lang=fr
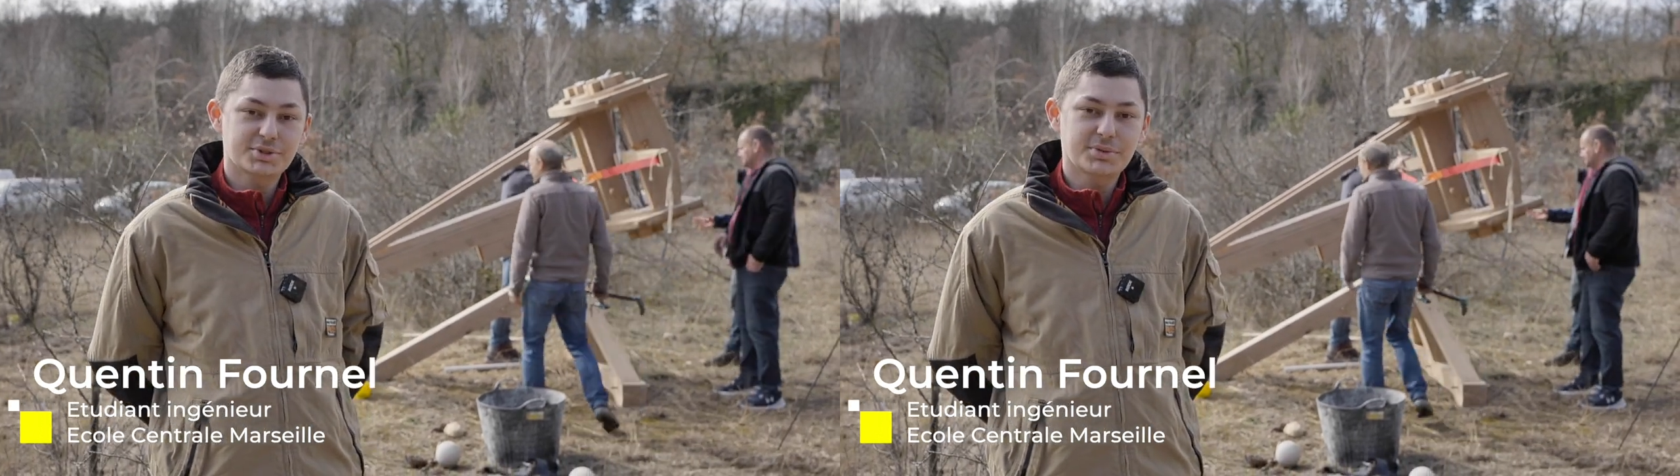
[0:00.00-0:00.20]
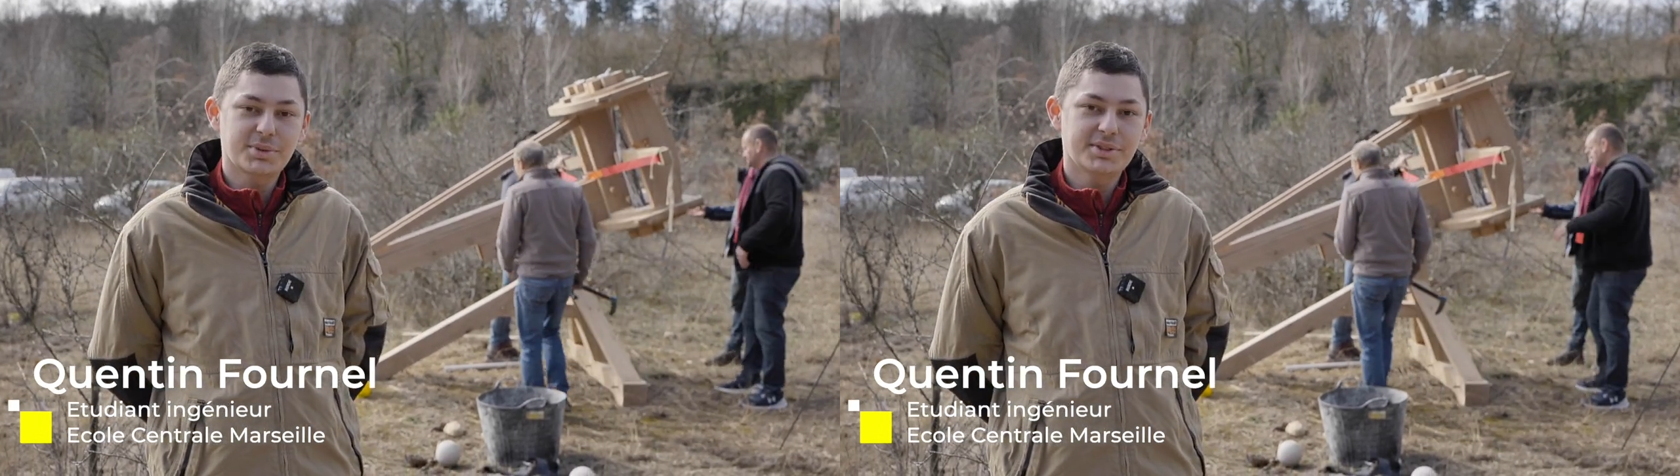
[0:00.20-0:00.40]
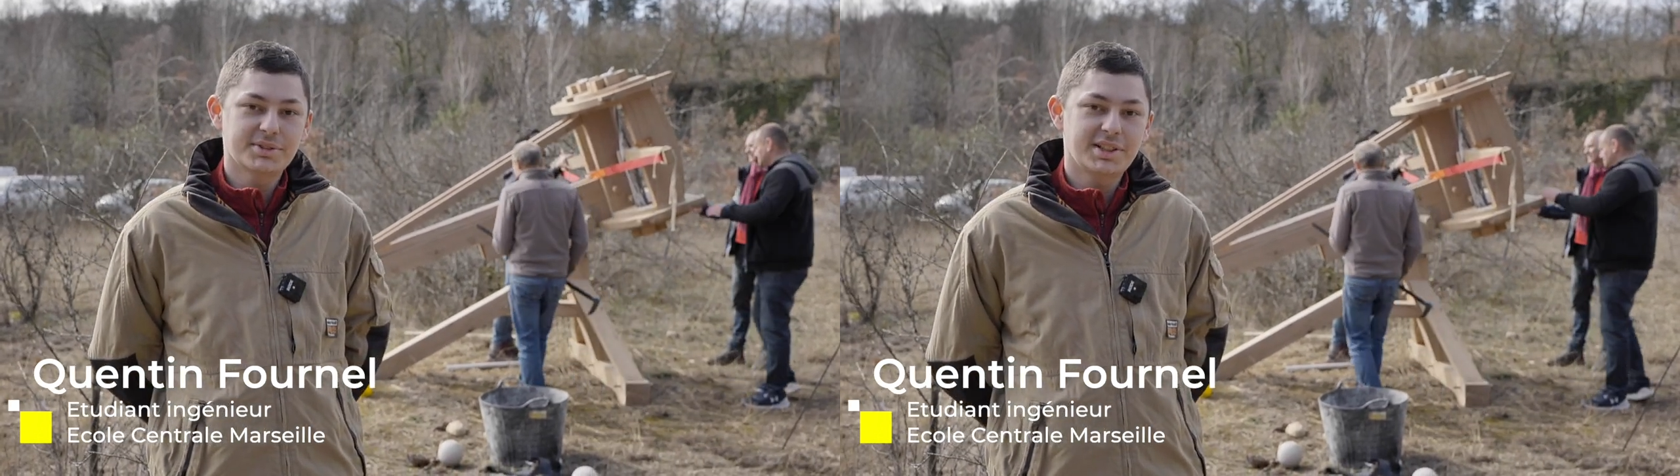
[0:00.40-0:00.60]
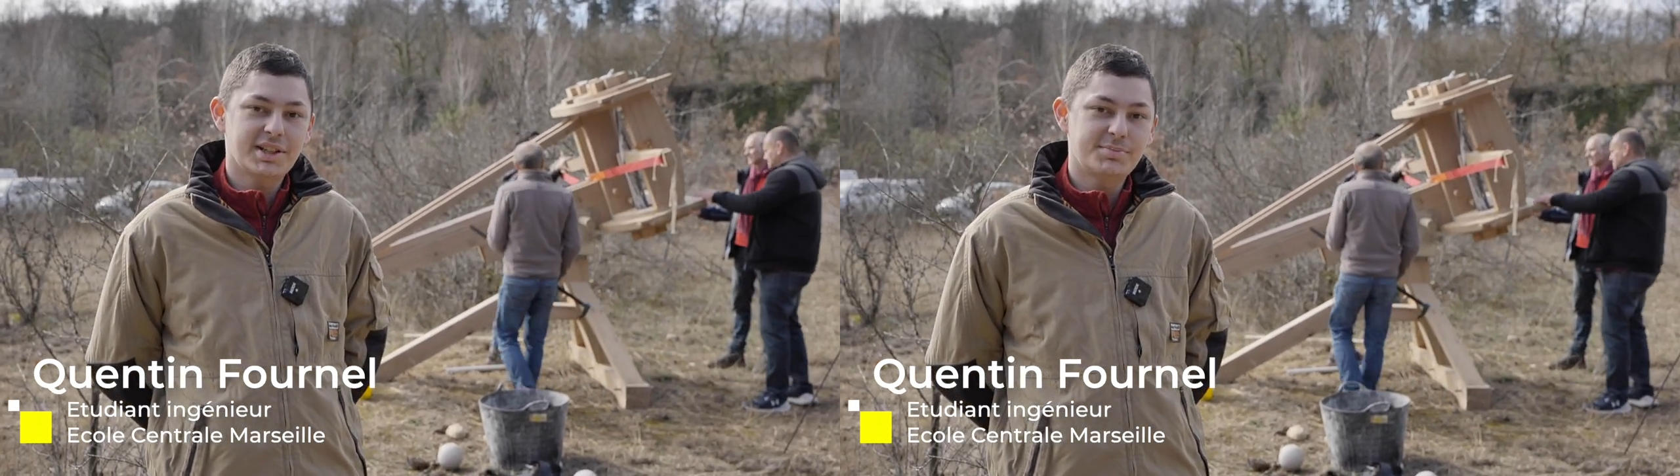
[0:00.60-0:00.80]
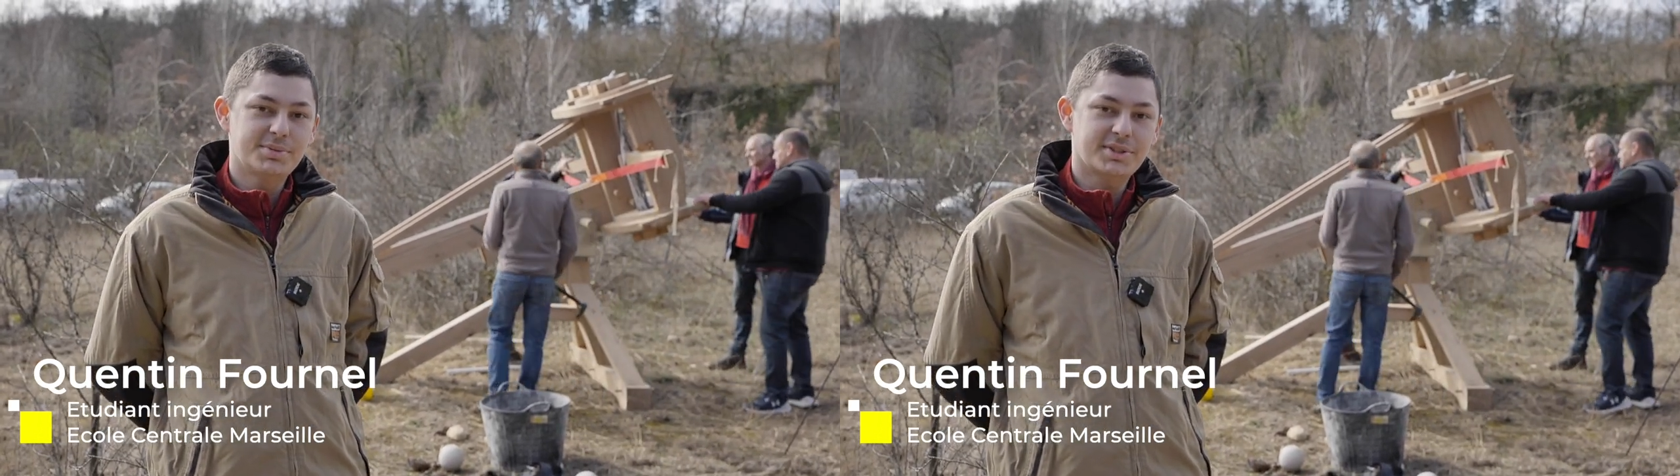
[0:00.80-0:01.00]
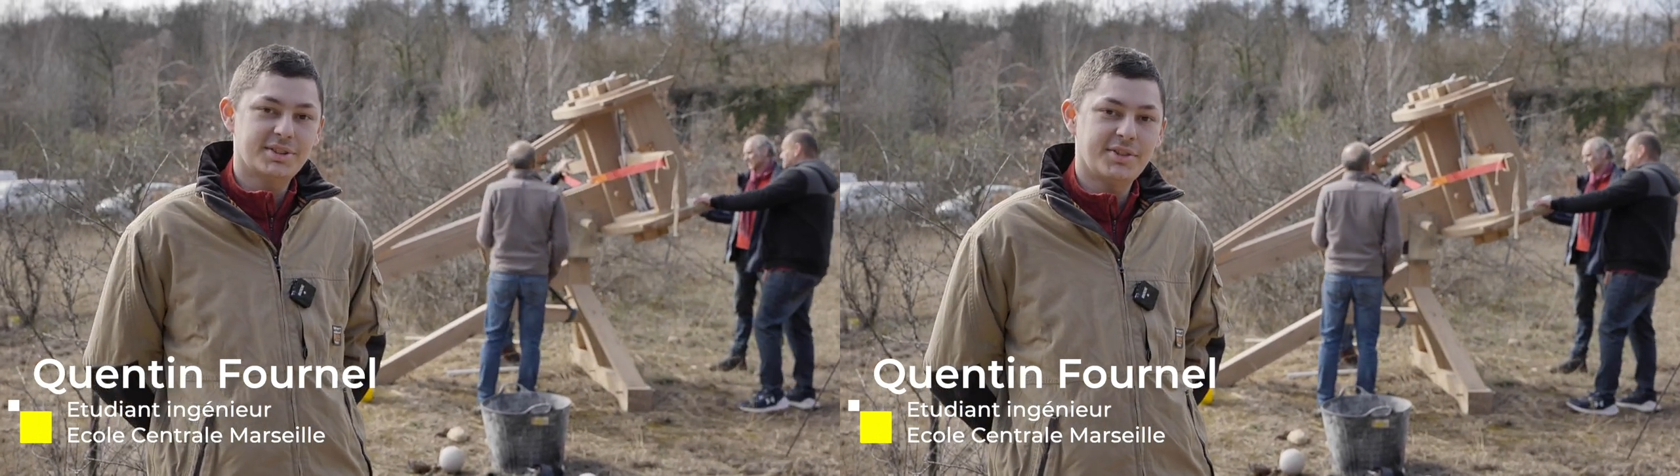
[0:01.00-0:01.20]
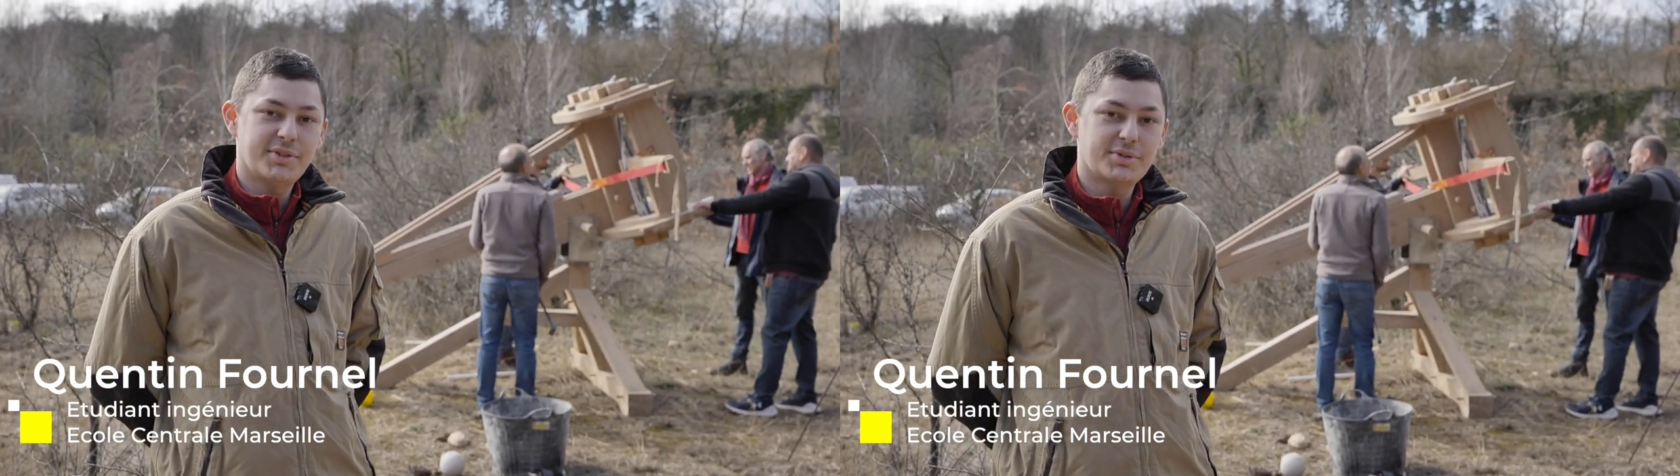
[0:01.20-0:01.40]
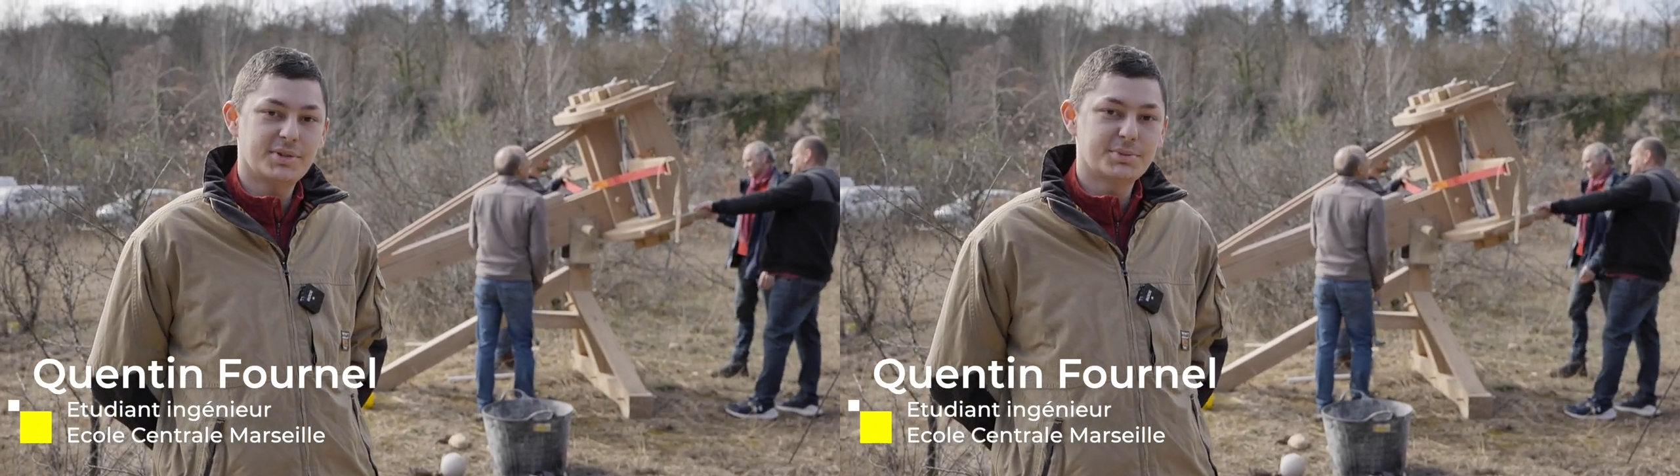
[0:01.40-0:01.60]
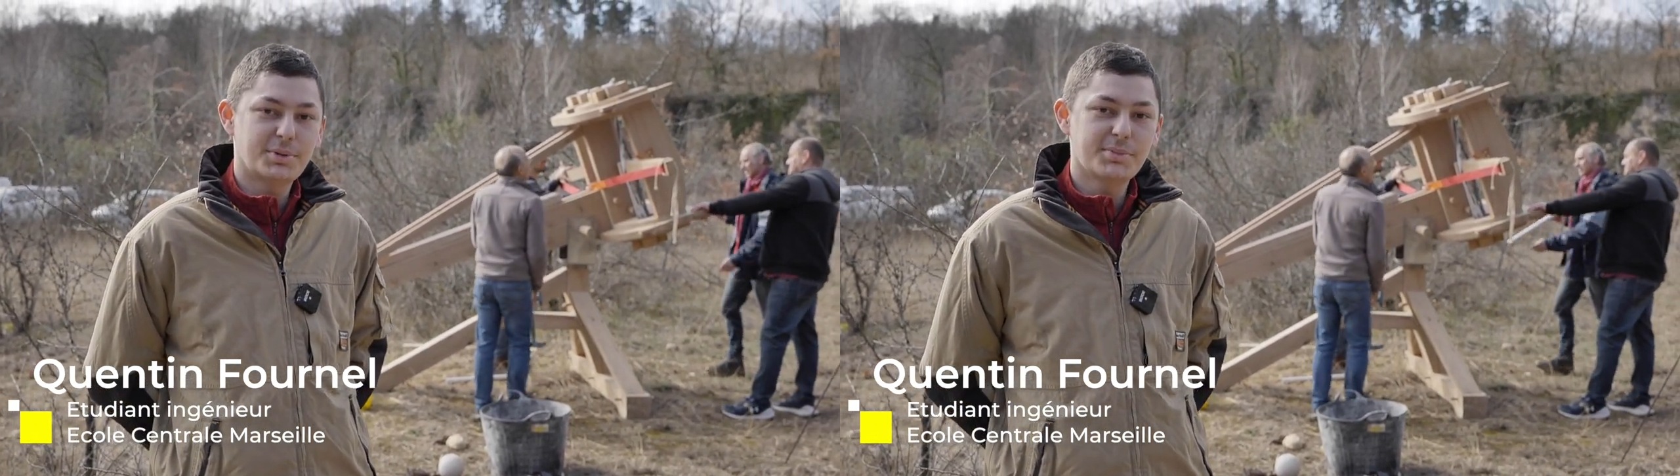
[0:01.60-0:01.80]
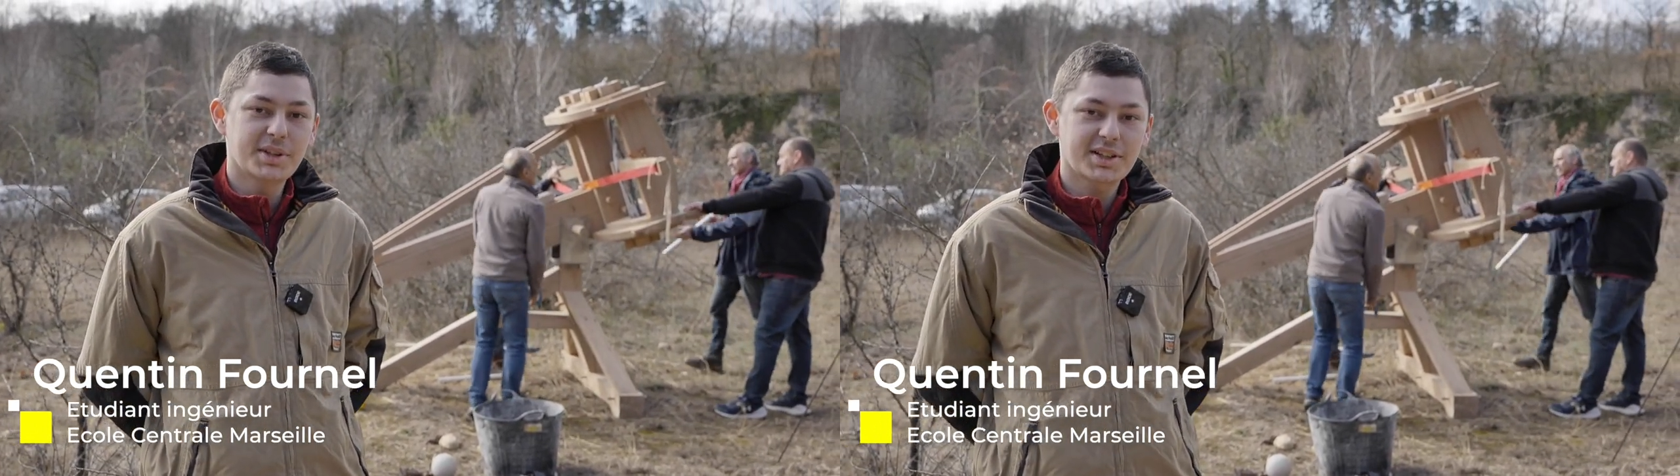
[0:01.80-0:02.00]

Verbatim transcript: Aujourd'hui, on est là pour euh, effectuer nos premiers